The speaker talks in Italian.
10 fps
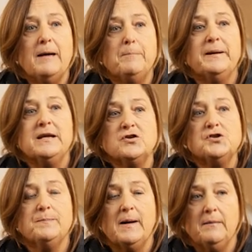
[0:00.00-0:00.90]
è
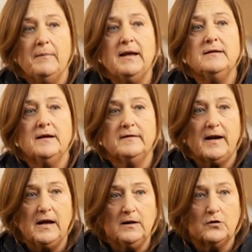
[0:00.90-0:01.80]
principalmente
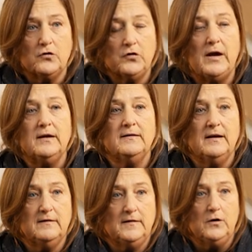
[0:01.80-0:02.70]
tra il docente e
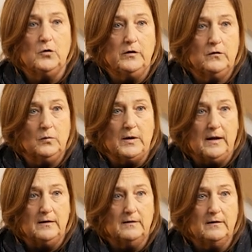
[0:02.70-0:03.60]
i singoli
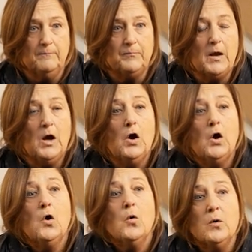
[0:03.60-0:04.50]
studenti
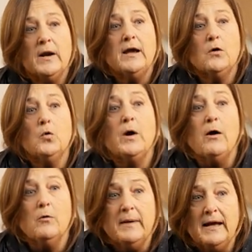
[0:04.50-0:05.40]
una in cui
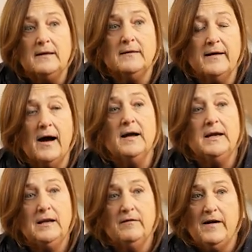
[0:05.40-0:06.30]
aumenta
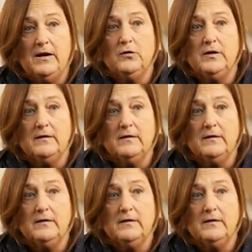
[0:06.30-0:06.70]
il livello di